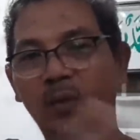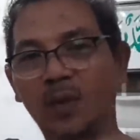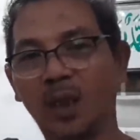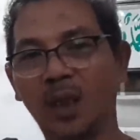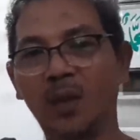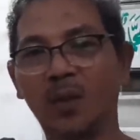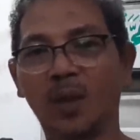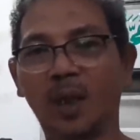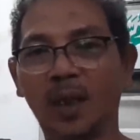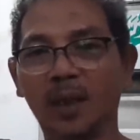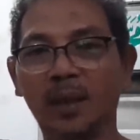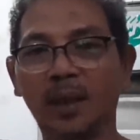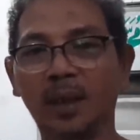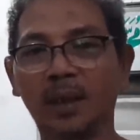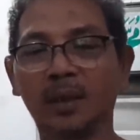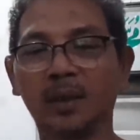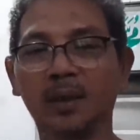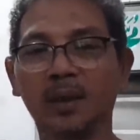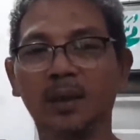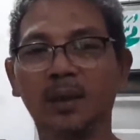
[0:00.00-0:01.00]
Orang-orang
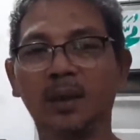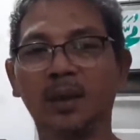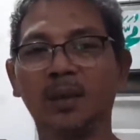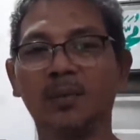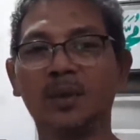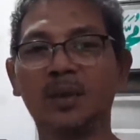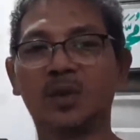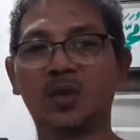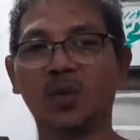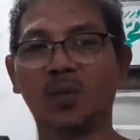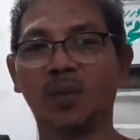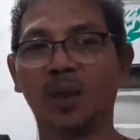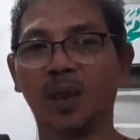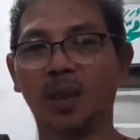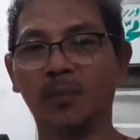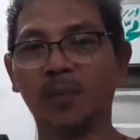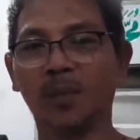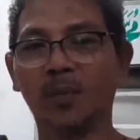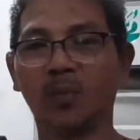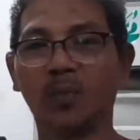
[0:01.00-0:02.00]
yang ingin
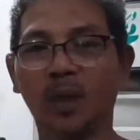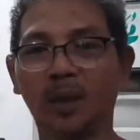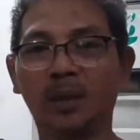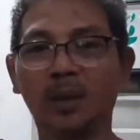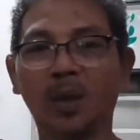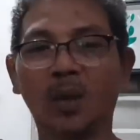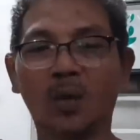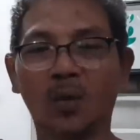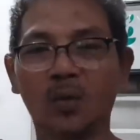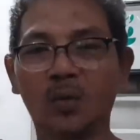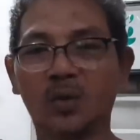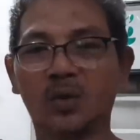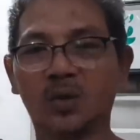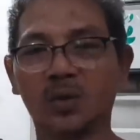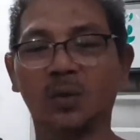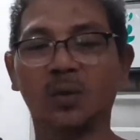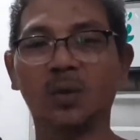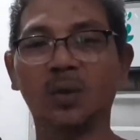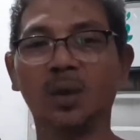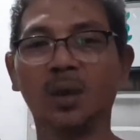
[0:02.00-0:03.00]
mencoba membuat
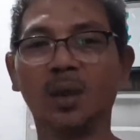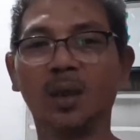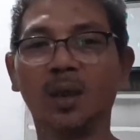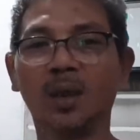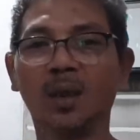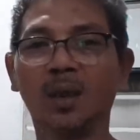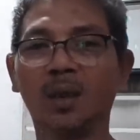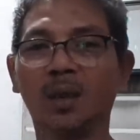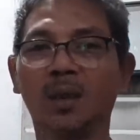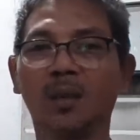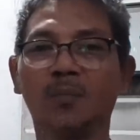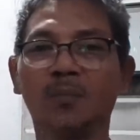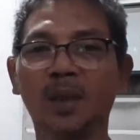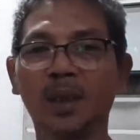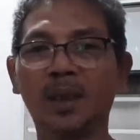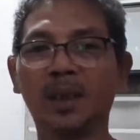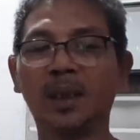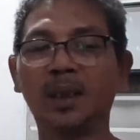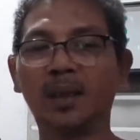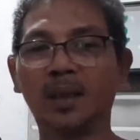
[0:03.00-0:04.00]
rusuh,
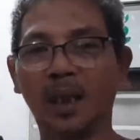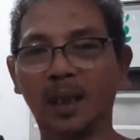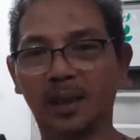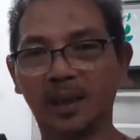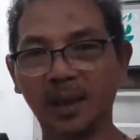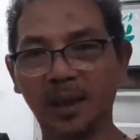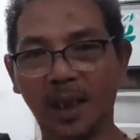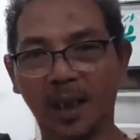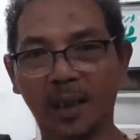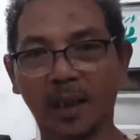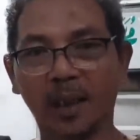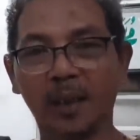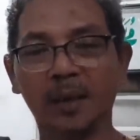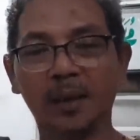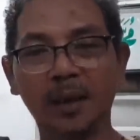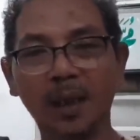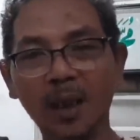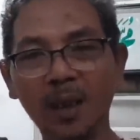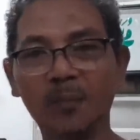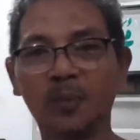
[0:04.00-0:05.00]
menghina dinakan
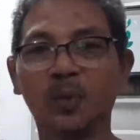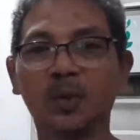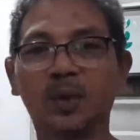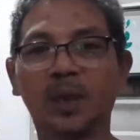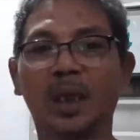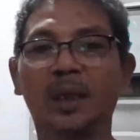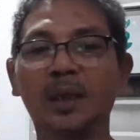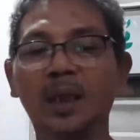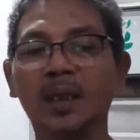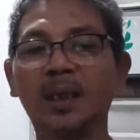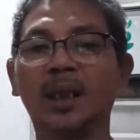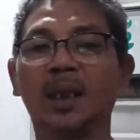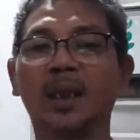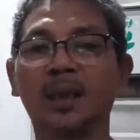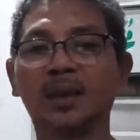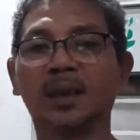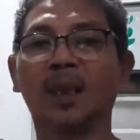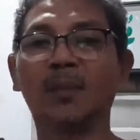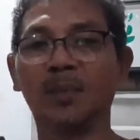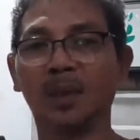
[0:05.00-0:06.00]
budaya yang
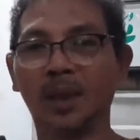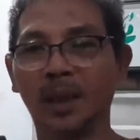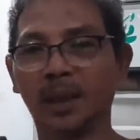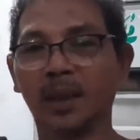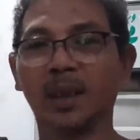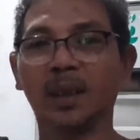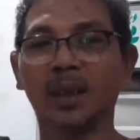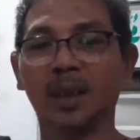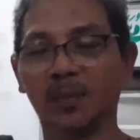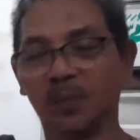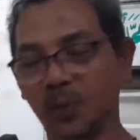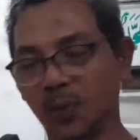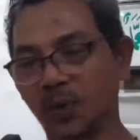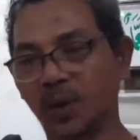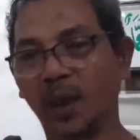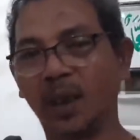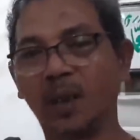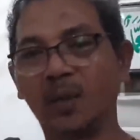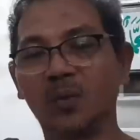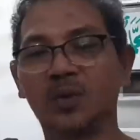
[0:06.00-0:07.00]
kita miliki ini,
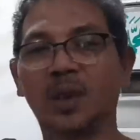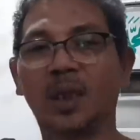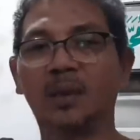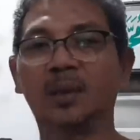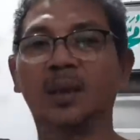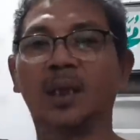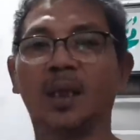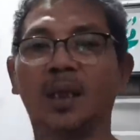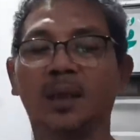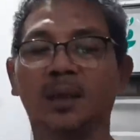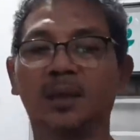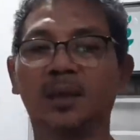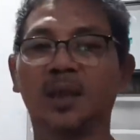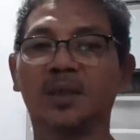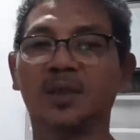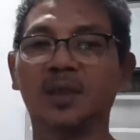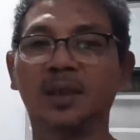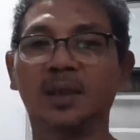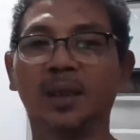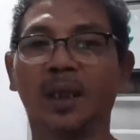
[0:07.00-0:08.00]
budaya Nusantara
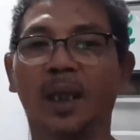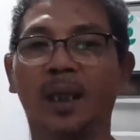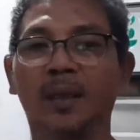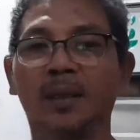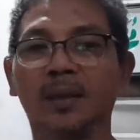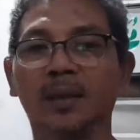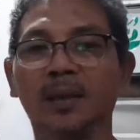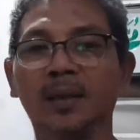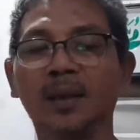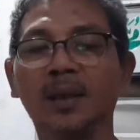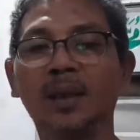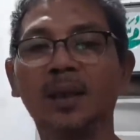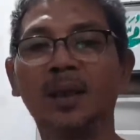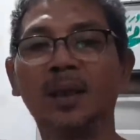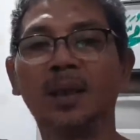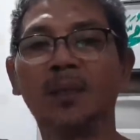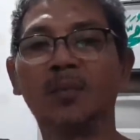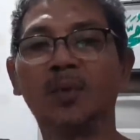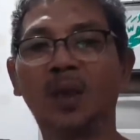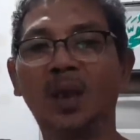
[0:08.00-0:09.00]
tercinta ini.
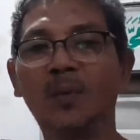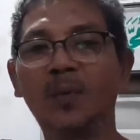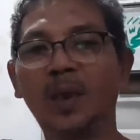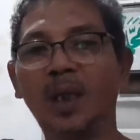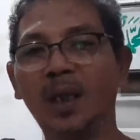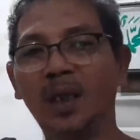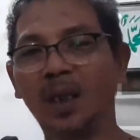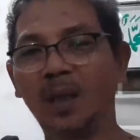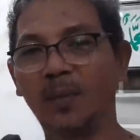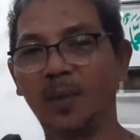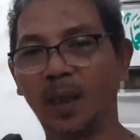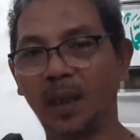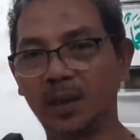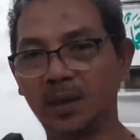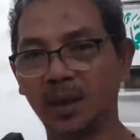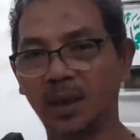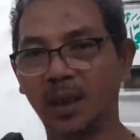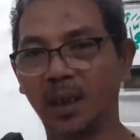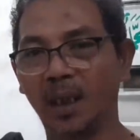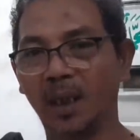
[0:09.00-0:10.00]
Mudah-mudahan
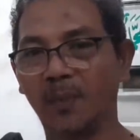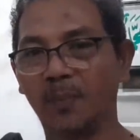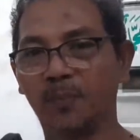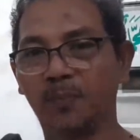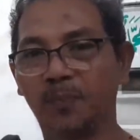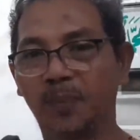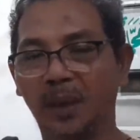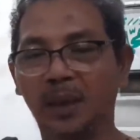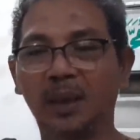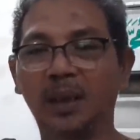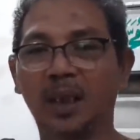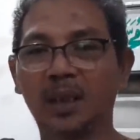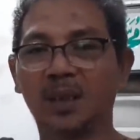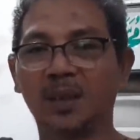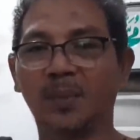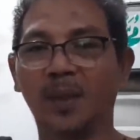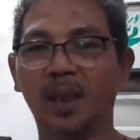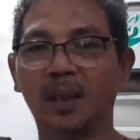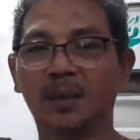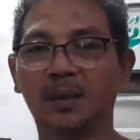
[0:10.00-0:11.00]
aparat segera bertindak
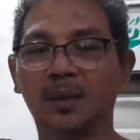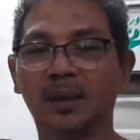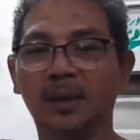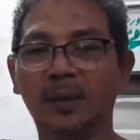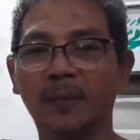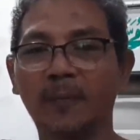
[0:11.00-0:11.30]
cepat,